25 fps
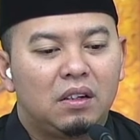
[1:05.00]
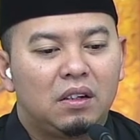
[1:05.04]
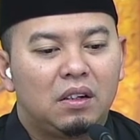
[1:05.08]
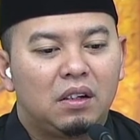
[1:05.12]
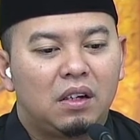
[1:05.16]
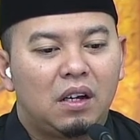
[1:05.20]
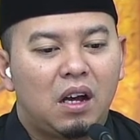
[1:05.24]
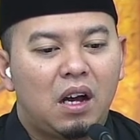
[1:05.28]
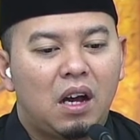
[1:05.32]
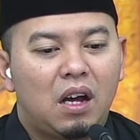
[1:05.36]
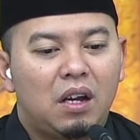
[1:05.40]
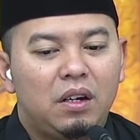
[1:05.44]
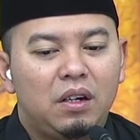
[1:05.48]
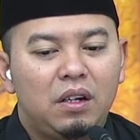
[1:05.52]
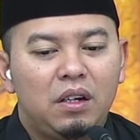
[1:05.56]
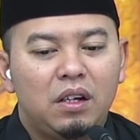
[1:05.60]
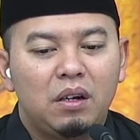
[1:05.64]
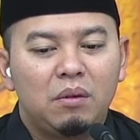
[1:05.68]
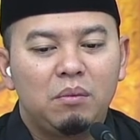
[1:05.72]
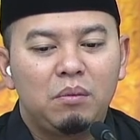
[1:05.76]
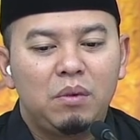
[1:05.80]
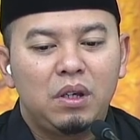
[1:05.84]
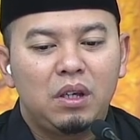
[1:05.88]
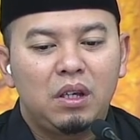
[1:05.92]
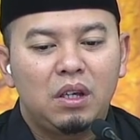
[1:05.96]
Ada yang
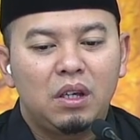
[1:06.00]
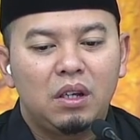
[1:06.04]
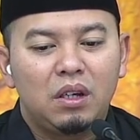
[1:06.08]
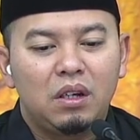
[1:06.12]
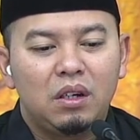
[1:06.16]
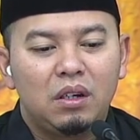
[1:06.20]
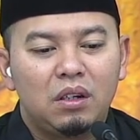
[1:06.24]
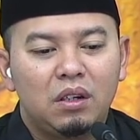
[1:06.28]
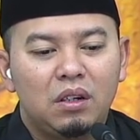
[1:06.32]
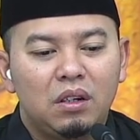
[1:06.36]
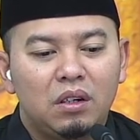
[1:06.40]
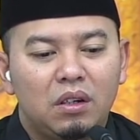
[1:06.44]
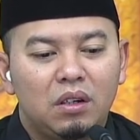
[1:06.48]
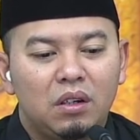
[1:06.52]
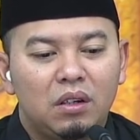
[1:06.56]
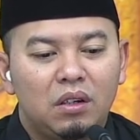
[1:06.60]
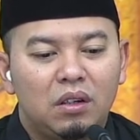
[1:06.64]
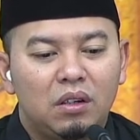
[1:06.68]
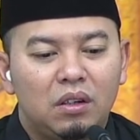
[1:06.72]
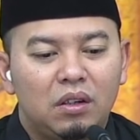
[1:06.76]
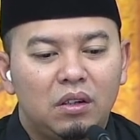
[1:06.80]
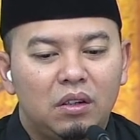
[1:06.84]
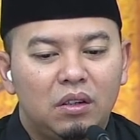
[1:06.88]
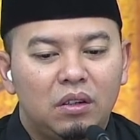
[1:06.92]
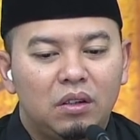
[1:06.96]
bikin
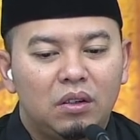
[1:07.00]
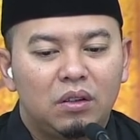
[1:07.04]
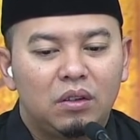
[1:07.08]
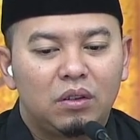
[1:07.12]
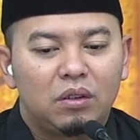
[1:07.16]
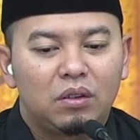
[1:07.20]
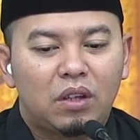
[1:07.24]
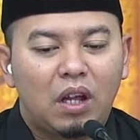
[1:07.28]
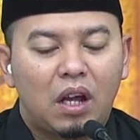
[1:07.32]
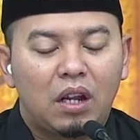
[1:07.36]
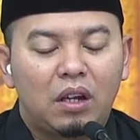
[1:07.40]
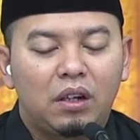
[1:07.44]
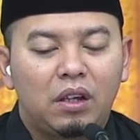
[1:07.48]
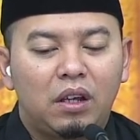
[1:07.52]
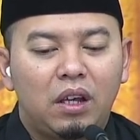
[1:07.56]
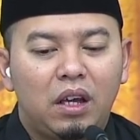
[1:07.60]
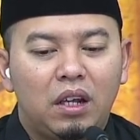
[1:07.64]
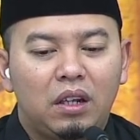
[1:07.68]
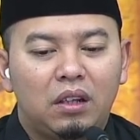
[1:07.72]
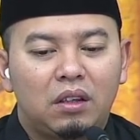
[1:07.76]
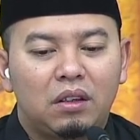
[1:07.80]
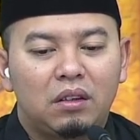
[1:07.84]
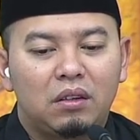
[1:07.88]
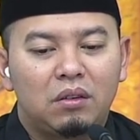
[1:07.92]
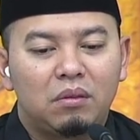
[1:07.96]
target,
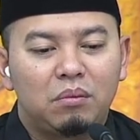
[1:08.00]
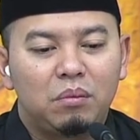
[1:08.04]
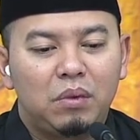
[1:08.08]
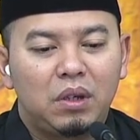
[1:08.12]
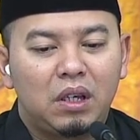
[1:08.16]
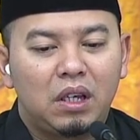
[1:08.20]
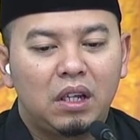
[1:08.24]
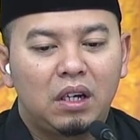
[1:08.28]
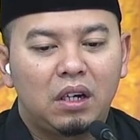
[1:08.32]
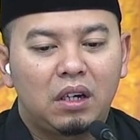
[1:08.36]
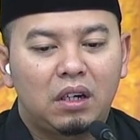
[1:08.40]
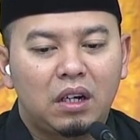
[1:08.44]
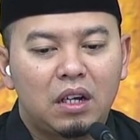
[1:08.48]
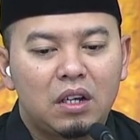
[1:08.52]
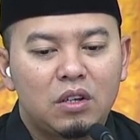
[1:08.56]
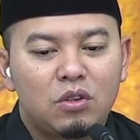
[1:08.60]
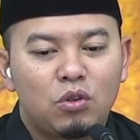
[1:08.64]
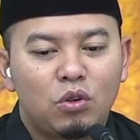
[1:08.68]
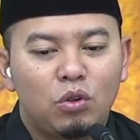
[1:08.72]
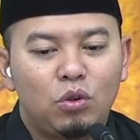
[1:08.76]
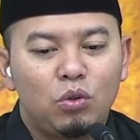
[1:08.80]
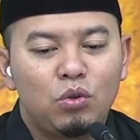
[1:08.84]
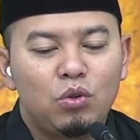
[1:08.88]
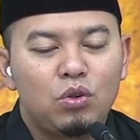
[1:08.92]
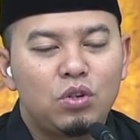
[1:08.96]
bikin
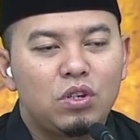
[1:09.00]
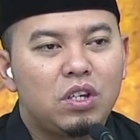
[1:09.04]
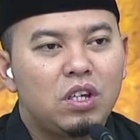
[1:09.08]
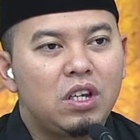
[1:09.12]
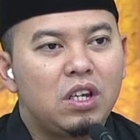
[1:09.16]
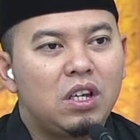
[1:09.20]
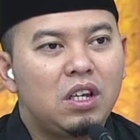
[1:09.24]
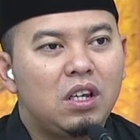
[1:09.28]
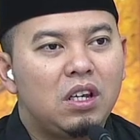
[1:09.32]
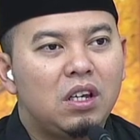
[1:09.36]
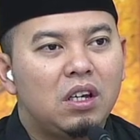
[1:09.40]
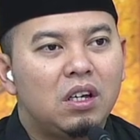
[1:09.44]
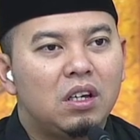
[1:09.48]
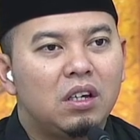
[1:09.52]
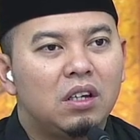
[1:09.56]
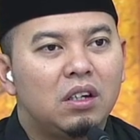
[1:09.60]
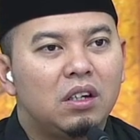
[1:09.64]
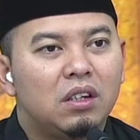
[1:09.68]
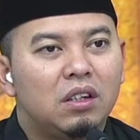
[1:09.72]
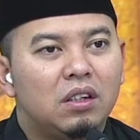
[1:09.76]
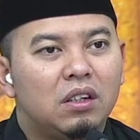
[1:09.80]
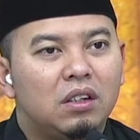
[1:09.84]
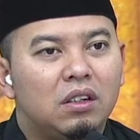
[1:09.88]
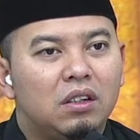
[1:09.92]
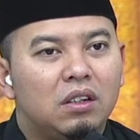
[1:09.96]
resolusi.
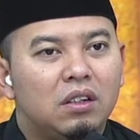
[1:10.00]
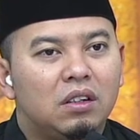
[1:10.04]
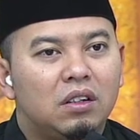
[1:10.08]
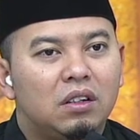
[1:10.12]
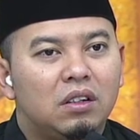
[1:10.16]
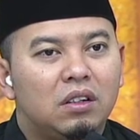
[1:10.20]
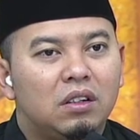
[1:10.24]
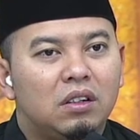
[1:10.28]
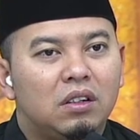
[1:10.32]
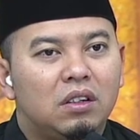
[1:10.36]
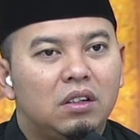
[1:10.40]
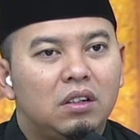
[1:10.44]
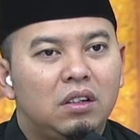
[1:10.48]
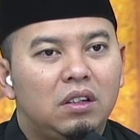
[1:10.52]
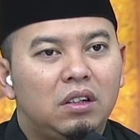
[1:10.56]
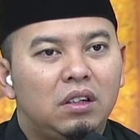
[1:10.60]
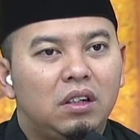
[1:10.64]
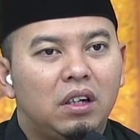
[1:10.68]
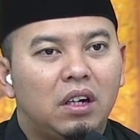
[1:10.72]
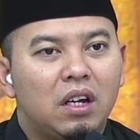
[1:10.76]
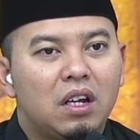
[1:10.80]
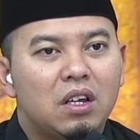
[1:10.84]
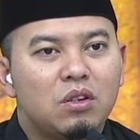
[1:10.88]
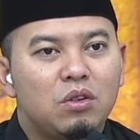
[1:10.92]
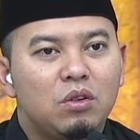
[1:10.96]
Ya
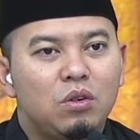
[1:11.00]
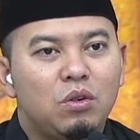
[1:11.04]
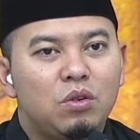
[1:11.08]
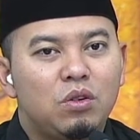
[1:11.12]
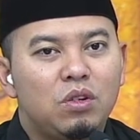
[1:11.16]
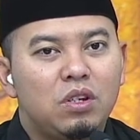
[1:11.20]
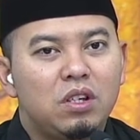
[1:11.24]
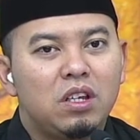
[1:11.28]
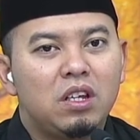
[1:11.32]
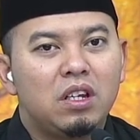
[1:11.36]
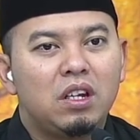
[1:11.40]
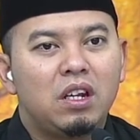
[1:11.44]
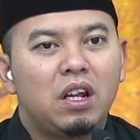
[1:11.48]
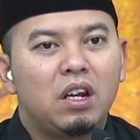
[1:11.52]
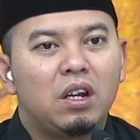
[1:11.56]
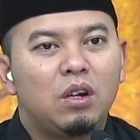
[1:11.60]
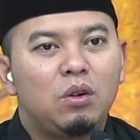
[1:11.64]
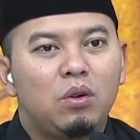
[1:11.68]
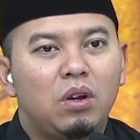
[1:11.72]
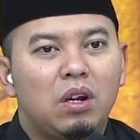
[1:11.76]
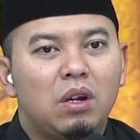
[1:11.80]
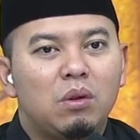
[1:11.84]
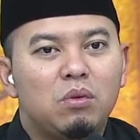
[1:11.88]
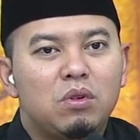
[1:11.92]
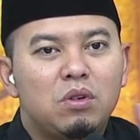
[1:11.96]
resolusinya dari
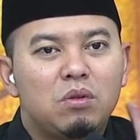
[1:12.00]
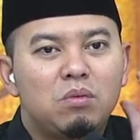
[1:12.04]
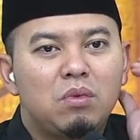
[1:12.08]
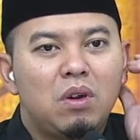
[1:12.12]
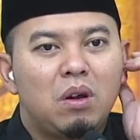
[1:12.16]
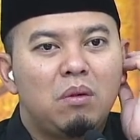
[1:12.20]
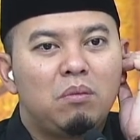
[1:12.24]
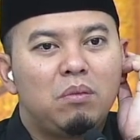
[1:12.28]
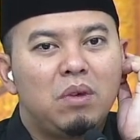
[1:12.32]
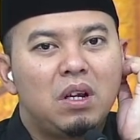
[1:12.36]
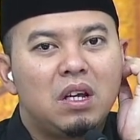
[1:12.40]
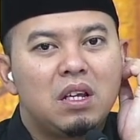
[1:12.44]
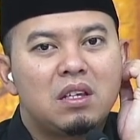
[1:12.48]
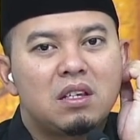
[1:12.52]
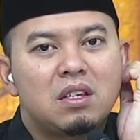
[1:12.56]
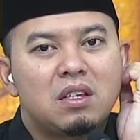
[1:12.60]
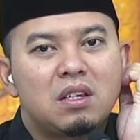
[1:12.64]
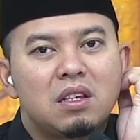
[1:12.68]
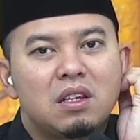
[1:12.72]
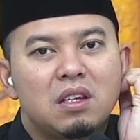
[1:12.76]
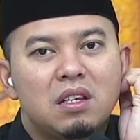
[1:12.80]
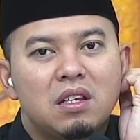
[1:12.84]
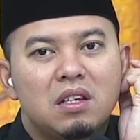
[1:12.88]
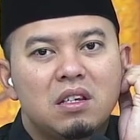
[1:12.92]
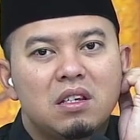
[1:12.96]
2019
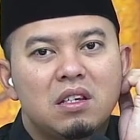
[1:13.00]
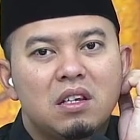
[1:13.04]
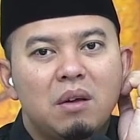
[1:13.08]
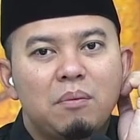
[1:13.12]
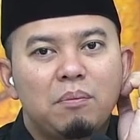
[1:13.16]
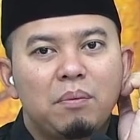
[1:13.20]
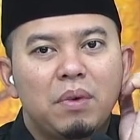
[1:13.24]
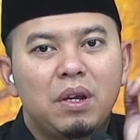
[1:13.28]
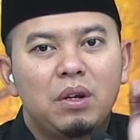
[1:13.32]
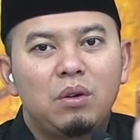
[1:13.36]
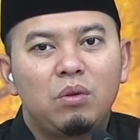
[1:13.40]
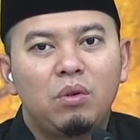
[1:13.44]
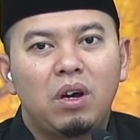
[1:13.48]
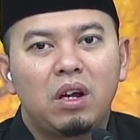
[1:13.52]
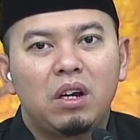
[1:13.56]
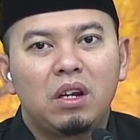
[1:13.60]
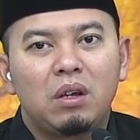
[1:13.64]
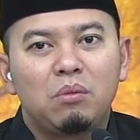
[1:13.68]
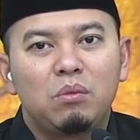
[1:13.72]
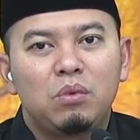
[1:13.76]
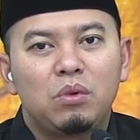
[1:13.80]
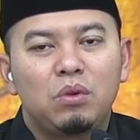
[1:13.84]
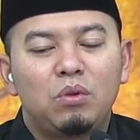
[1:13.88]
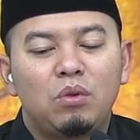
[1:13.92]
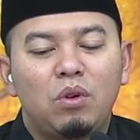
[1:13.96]
sampai
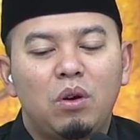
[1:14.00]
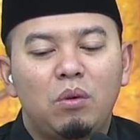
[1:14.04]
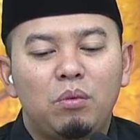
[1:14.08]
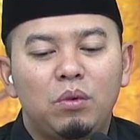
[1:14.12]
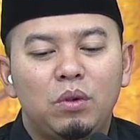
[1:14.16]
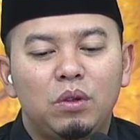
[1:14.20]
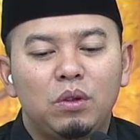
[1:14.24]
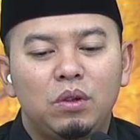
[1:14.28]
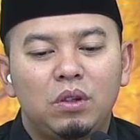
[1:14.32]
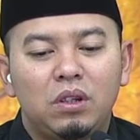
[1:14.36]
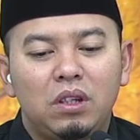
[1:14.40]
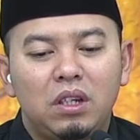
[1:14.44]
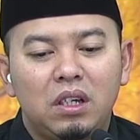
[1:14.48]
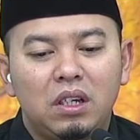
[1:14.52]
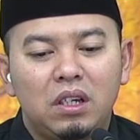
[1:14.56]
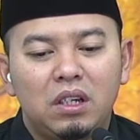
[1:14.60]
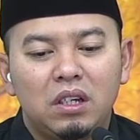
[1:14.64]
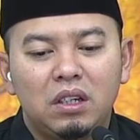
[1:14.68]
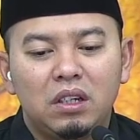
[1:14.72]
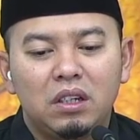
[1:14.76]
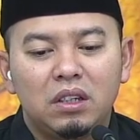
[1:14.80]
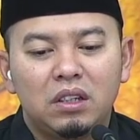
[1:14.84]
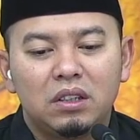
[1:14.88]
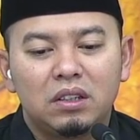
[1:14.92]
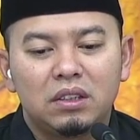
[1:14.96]
2023
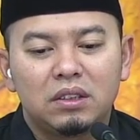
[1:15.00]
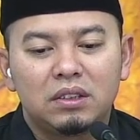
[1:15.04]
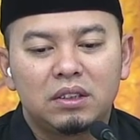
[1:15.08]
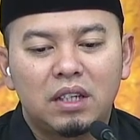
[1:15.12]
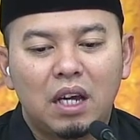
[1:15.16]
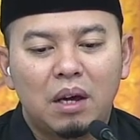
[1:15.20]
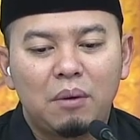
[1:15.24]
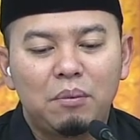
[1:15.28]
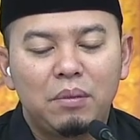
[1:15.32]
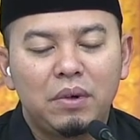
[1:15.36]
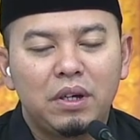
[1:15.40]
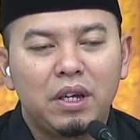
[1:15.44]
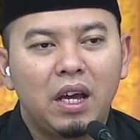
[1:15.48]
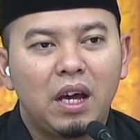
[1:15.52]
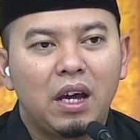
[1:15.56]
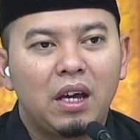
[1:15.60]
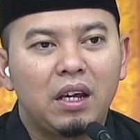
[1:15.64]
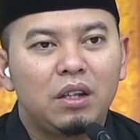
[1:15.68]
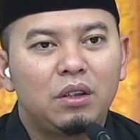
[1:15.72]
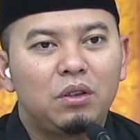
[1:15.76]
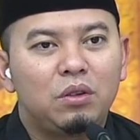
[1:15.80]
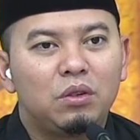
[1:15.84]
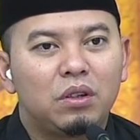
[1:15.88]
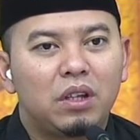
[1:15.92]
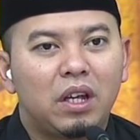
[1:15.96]
sama ya
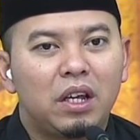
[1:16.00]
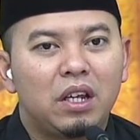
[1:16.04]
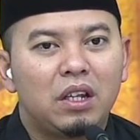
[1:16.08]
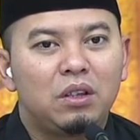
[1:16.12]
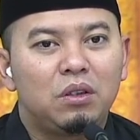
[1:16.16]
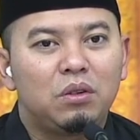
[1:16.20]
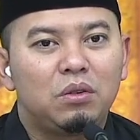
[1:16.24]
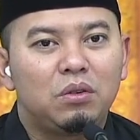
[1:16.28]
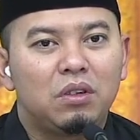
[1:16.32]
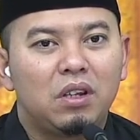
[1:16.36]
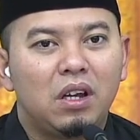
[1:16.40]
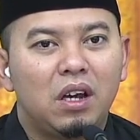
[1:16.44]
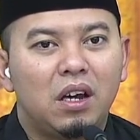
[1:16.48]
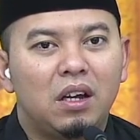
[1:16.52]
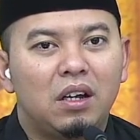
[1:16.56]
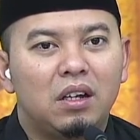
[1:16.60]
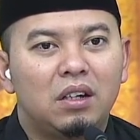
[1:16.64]
itu tak itu ya.